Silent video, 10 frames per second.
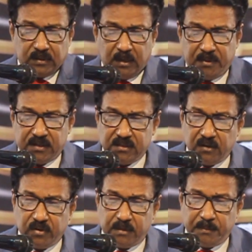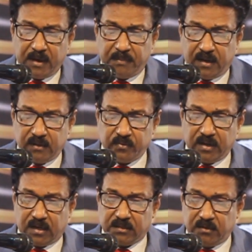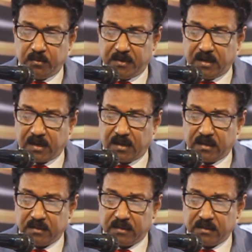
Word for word: కాబట్టి దేవునికి మహిమ కలుగును గాక దేవుని బిడ్డరా